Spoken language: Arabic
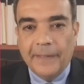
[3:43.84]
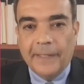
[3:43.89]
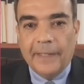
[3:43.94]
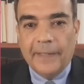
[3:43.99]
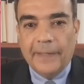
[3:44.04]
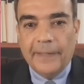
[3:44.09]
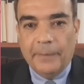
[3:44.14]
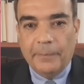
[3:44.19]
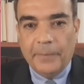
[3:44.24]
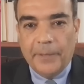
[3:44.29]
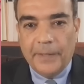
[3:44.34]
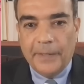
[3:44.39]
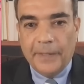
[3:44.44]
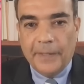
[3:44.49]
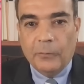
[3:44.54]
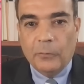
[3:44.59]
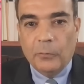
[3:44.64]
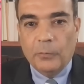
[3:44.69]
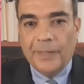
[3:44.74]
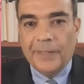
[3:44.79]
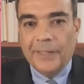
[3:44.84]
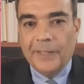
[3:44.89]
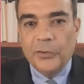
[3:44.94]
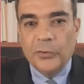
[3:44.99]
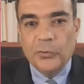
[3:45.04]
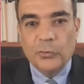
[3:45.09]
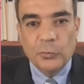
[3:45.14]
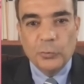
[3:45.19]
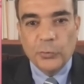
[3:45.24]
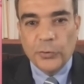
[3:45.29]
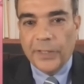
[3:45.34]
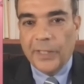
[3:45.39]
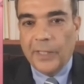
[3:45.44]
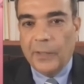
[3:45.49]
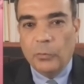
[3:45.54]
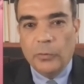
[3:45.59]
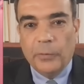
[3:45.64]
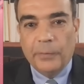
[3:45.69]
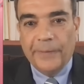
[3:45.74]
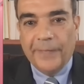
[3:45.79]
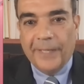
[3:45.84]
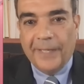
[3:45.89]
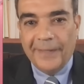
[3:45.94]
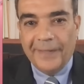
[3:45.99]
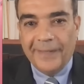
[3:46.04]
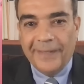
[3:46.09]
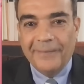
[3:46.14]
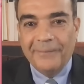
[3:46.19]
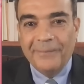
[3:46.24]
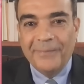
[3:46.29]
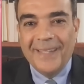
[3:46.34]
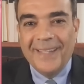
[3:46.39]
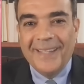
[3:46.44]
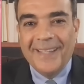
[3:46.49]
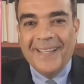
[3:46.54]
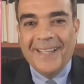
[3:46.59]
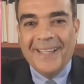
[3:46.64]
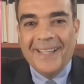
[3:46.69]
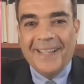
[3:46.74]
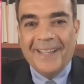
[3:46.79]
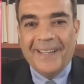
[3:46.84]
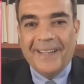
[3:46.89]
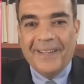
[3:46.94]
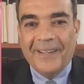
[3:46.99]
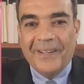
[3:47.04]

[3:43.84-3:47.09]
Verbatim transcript: اليمني أو المدني السوري أو اللبناني آه،